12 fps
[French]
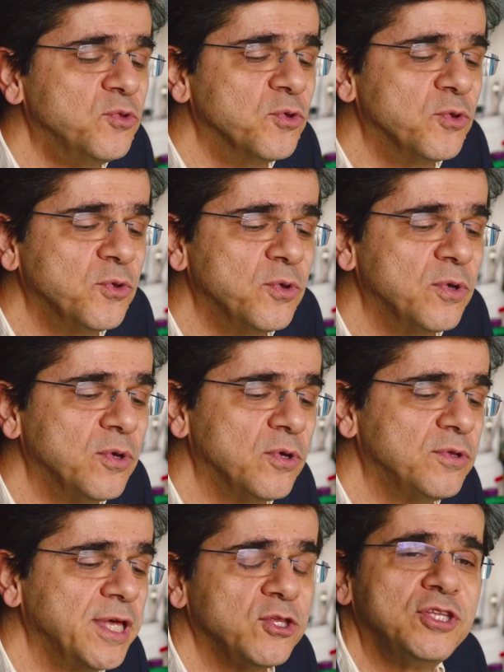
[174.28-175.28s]

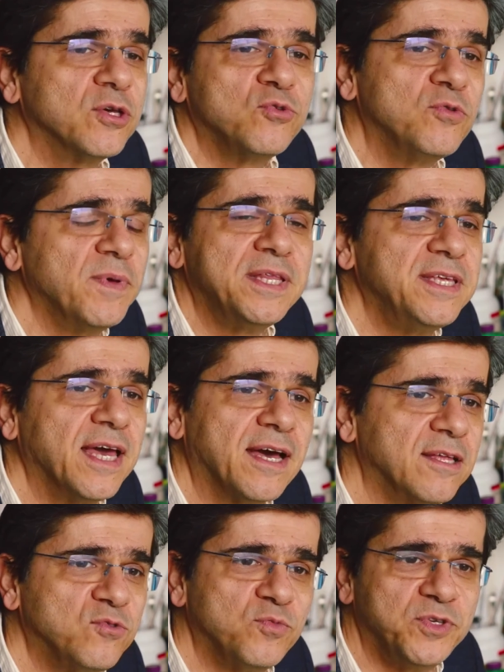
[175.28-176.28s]
euh, d'agir de, manière
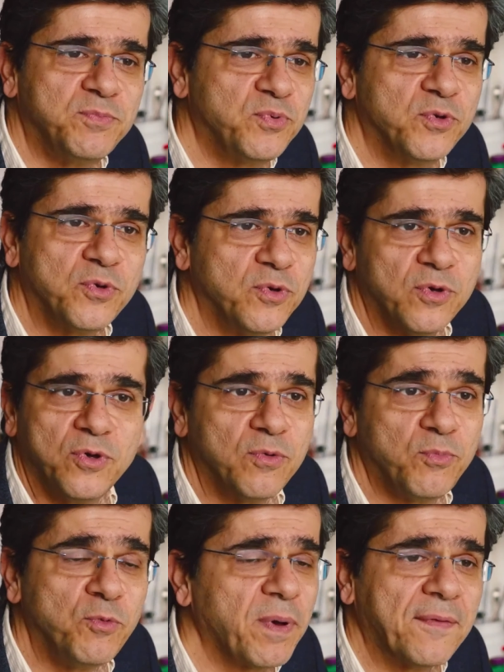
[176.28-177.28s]
un tout petit peu euh,
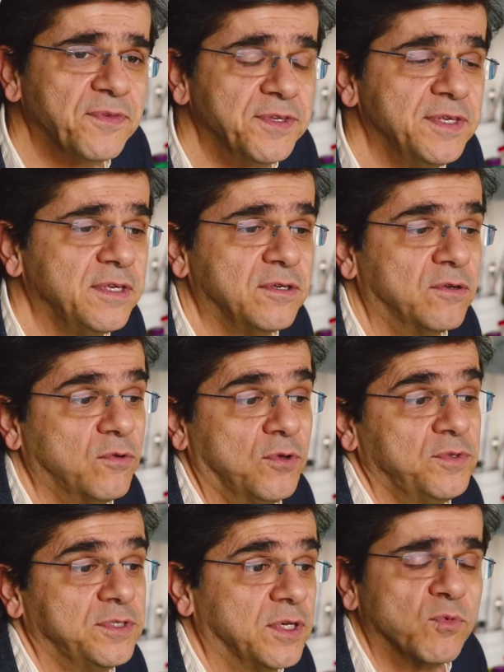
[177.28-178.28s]
plus pratique en leur
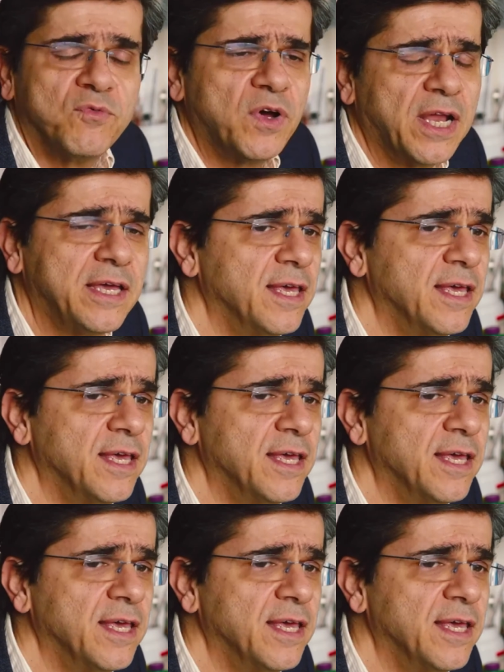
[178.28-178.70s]
disant, bon voilà,